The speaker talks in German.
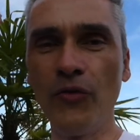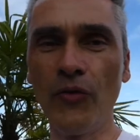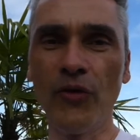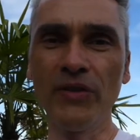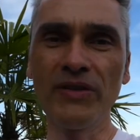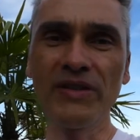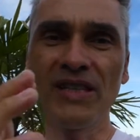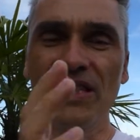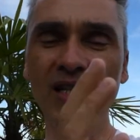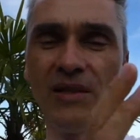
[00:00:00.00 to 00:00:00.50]

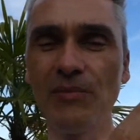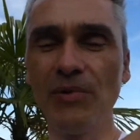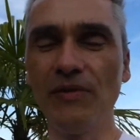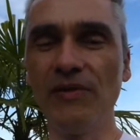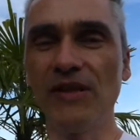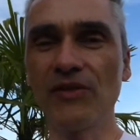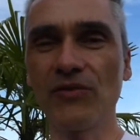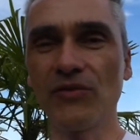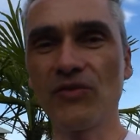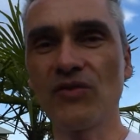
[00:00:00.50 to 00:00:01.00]
Non-Keeper
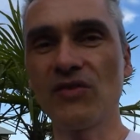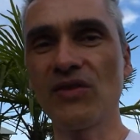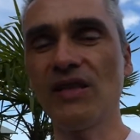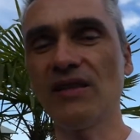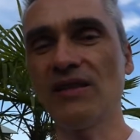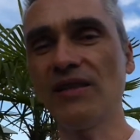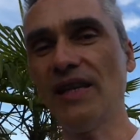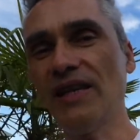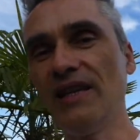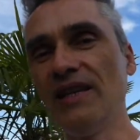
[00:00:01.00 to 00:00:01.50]
wäre
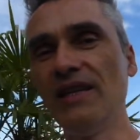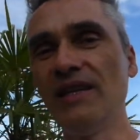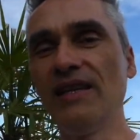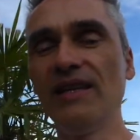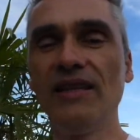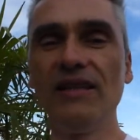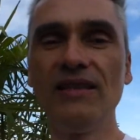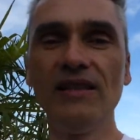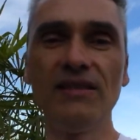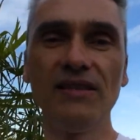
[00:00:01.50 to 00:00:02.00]
sozusagen derjenige,
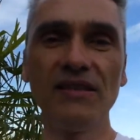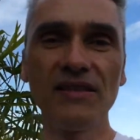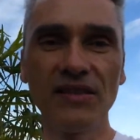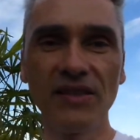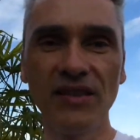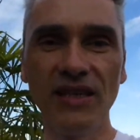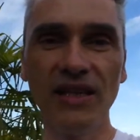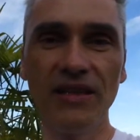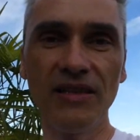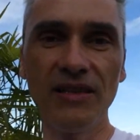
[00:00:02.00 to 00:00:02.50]
der in die Disse
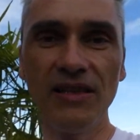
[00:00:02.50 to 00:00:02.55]
geht,